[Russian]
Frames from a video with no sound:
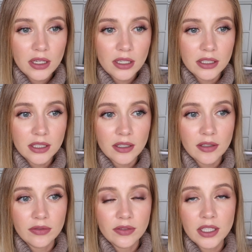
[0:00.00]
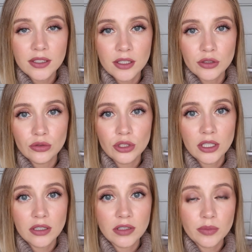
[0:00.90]
это в редких
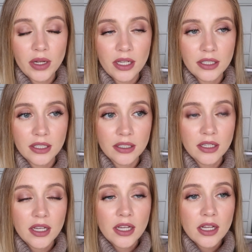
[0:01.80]
случаях воспаление